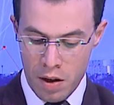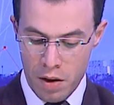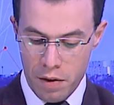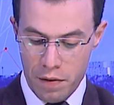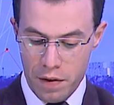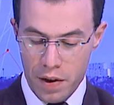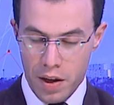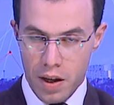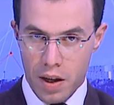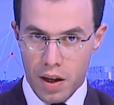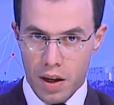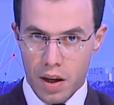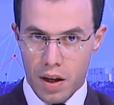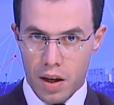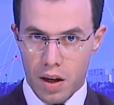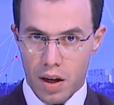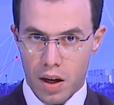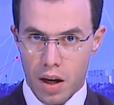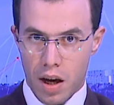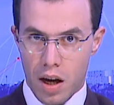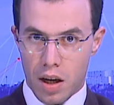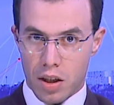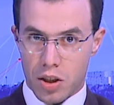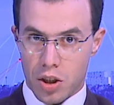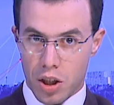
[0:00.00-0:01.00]

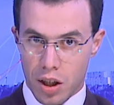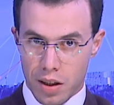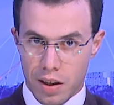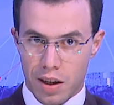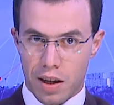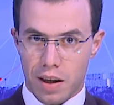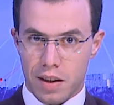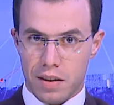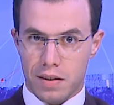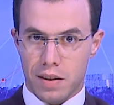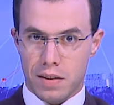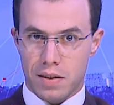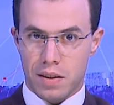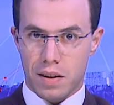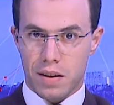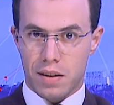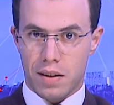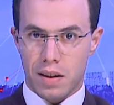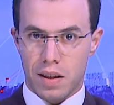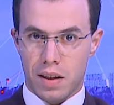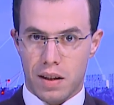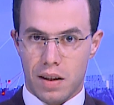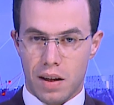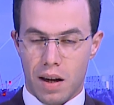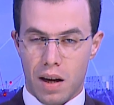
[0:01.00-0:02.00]
في الشأن
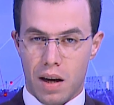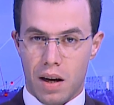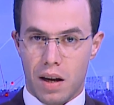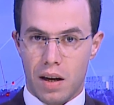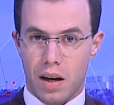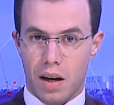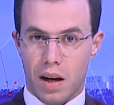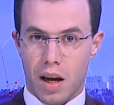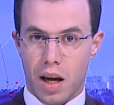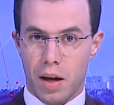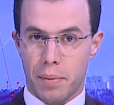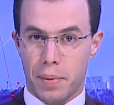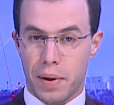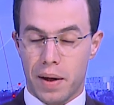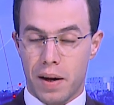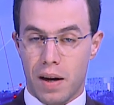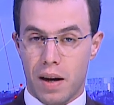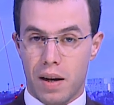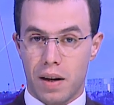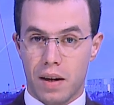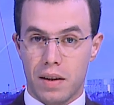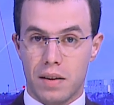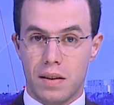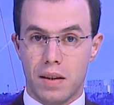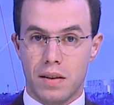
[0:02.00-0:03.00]
الاقتصادي قال الخبير
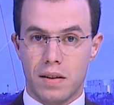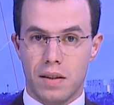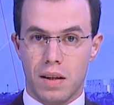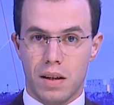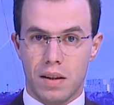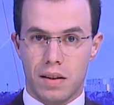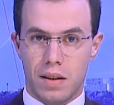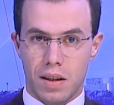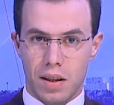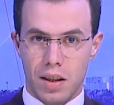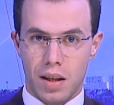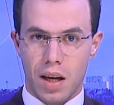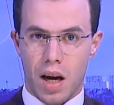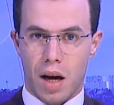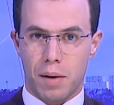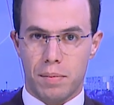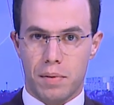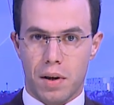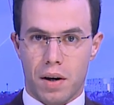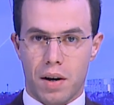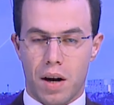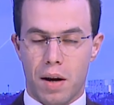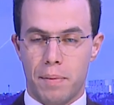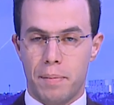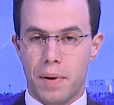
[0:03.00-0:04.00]
الاقتصادي عبد
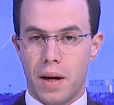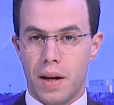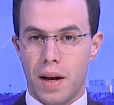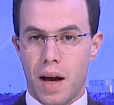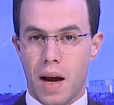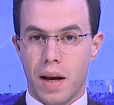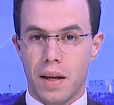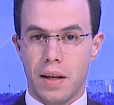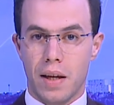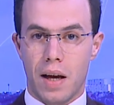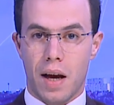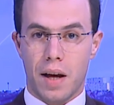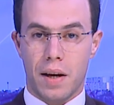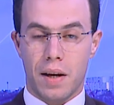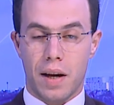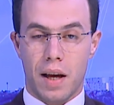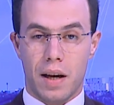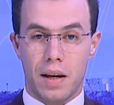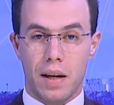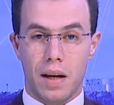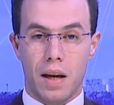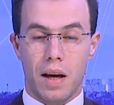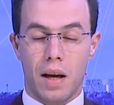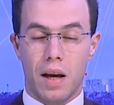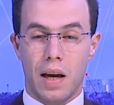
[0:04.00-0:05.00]
الرحمن عيان
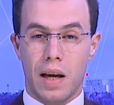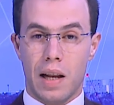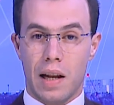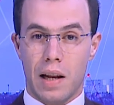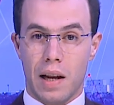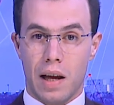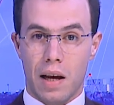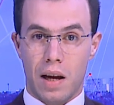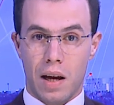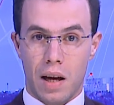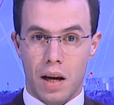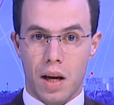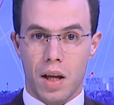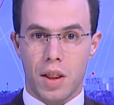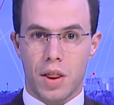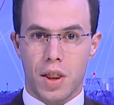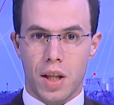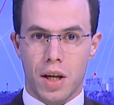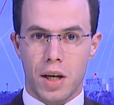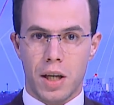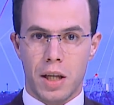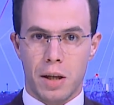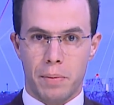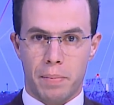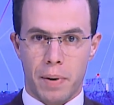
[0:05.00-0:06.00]
إلغاء
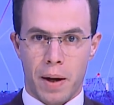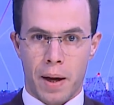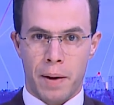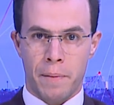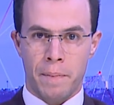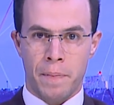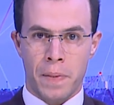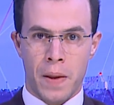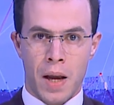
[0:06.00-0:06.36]
الضريبة